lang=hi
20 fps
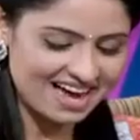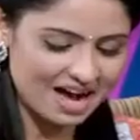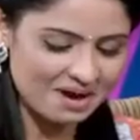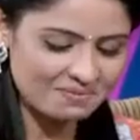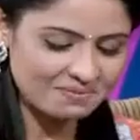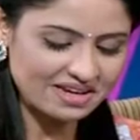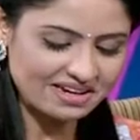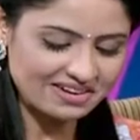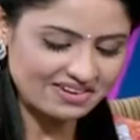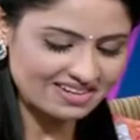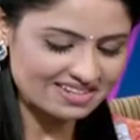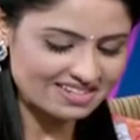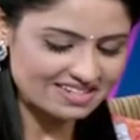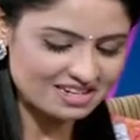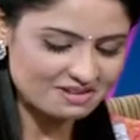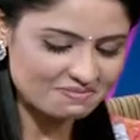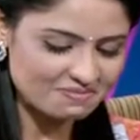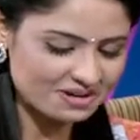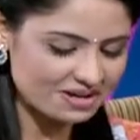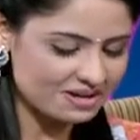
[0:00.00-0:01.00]
आपके
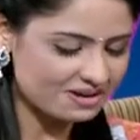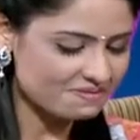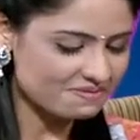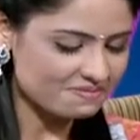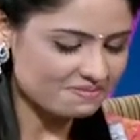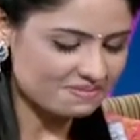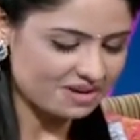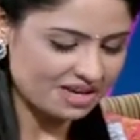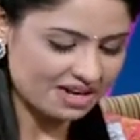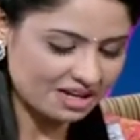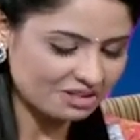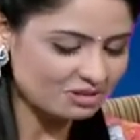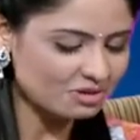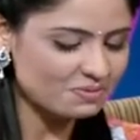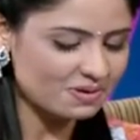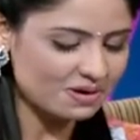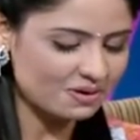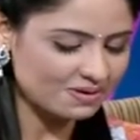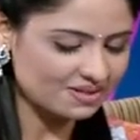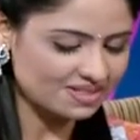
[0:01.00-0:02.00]
क्रिस्टल पर मेरा तो
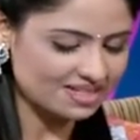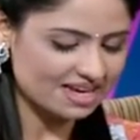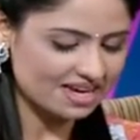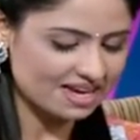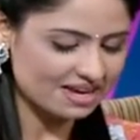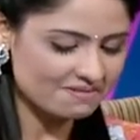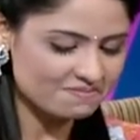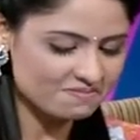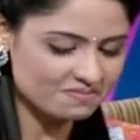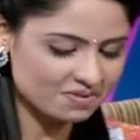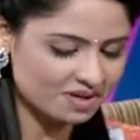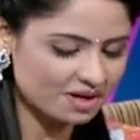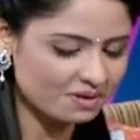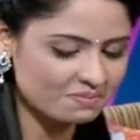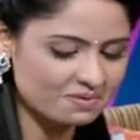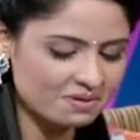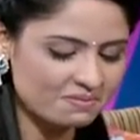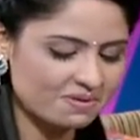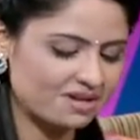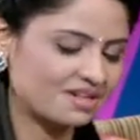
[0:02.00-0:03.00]
भरोसा है पर
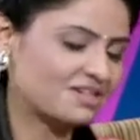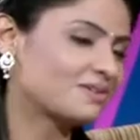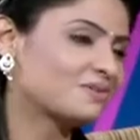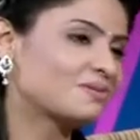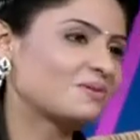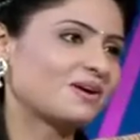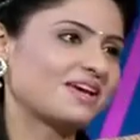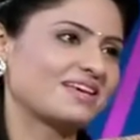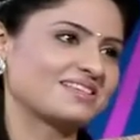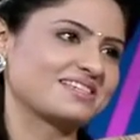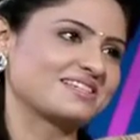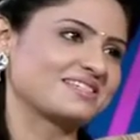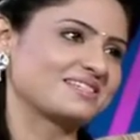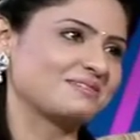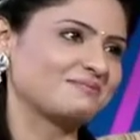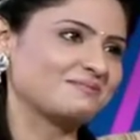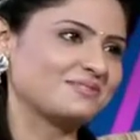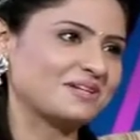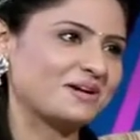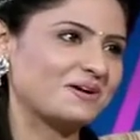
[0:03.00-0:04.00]
अपने बेटे को कैसे
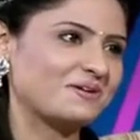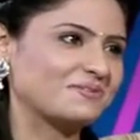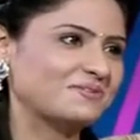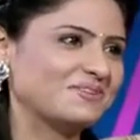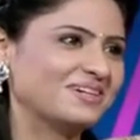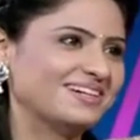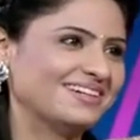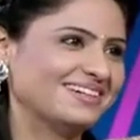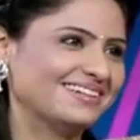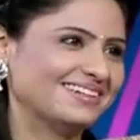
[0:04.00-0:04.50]
समझाऊं?